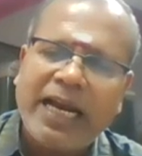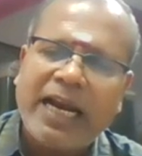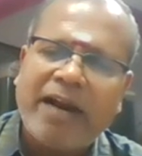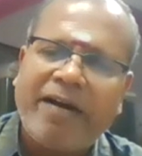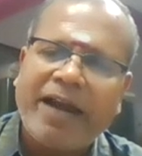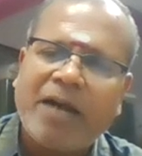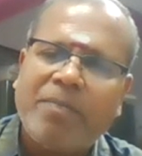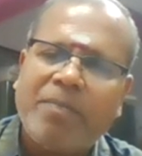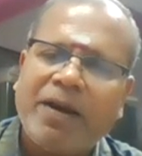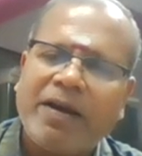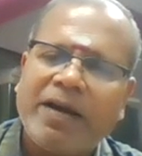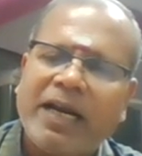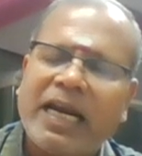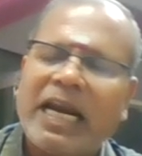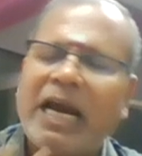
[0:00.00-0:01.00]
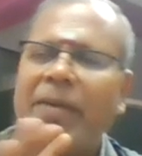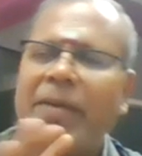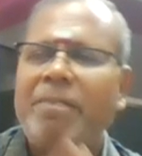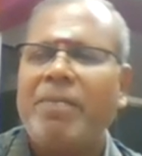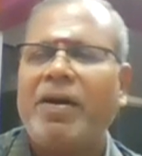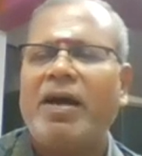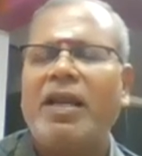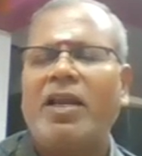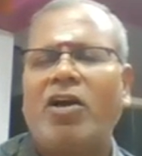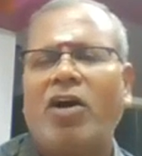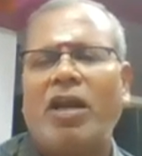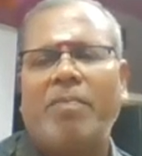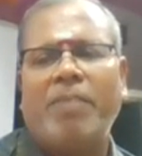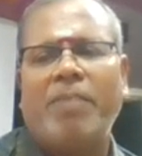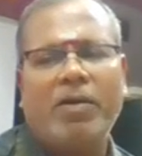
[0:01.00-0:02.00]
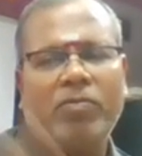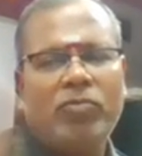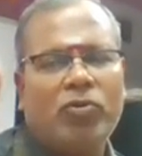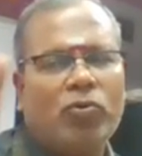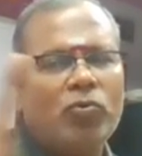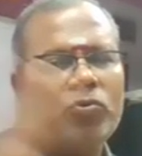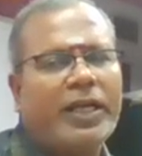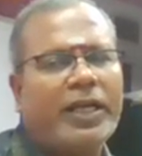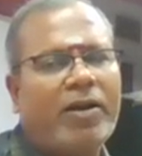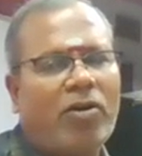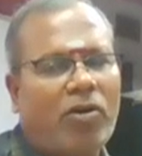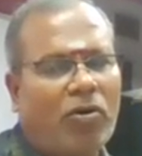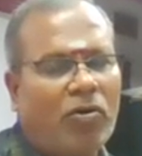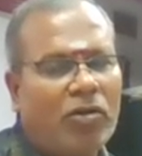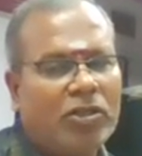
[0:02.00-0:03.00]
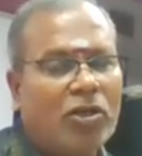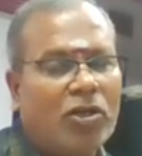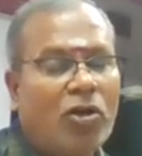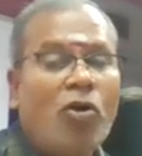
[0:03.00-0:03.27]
என்று அழைக்கப்படுகின்ற அமைப்புகள் காணப்படும் டூ சென்ட்ரியோல்ஸ்